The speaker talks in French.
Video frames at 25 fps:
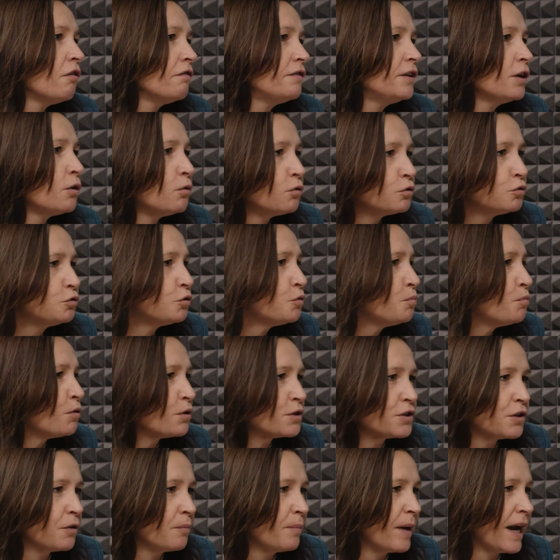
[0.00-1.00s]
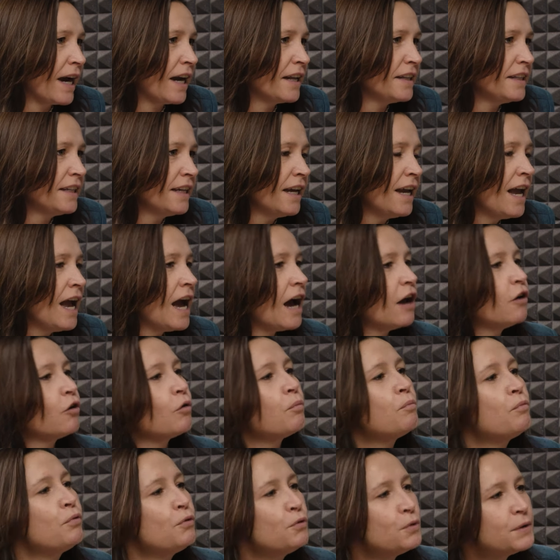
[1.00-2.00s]
environ 2% par année.
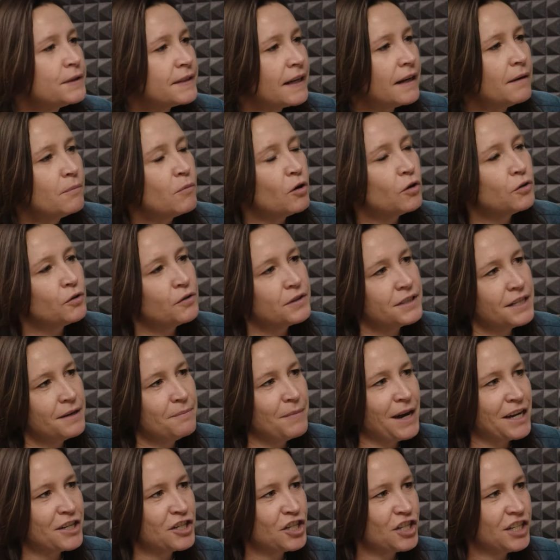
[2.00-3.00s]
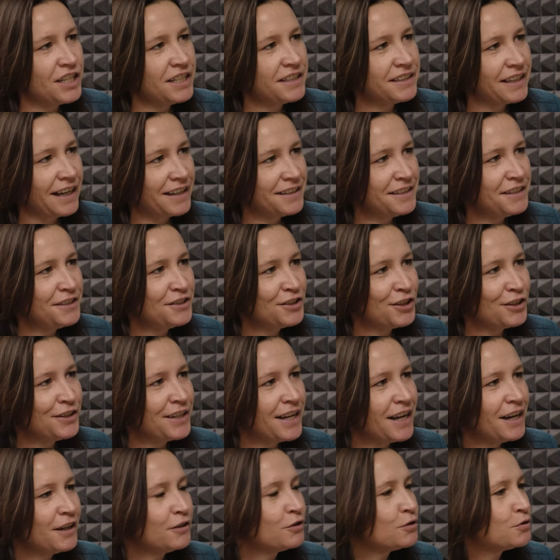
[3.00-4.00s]
Alors plus tellement dans ces marchés
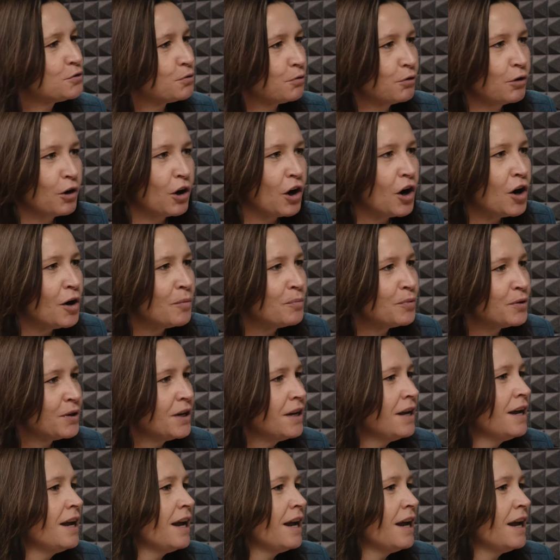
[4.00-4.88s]
traditionnels que sont l'Europe,